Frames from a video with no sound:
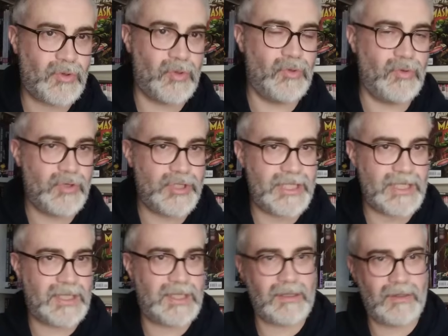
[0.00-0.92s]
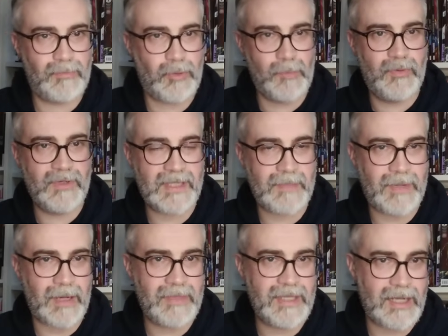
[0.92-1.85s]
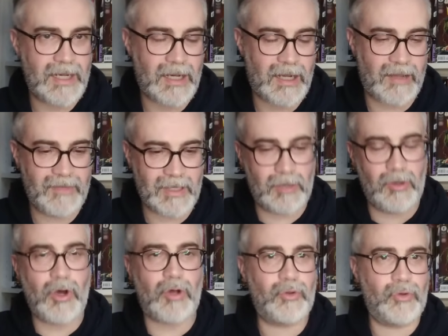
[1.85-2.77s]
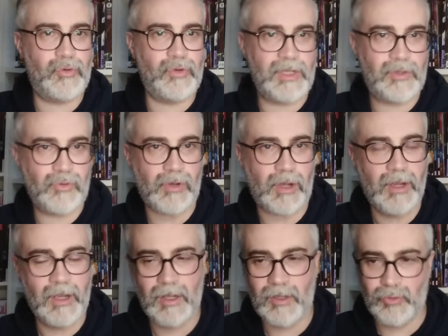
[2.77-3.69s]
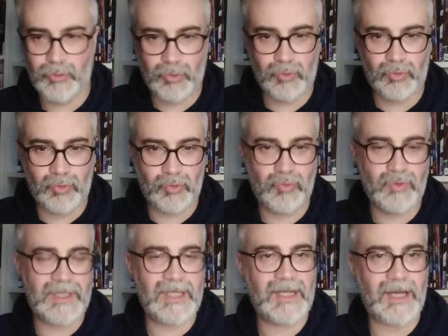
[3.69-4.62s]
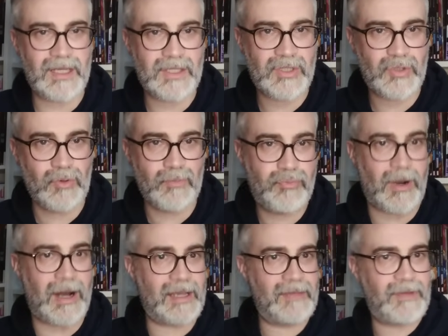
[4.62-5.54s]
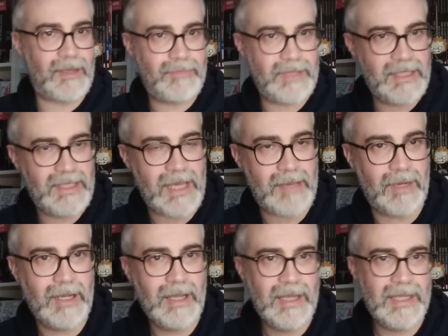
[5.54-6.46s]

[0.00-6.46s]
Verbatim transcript: chronologique proposée par Millard, avec l'ordre de lecture de, toutes ses créations pour arriver à Big Game.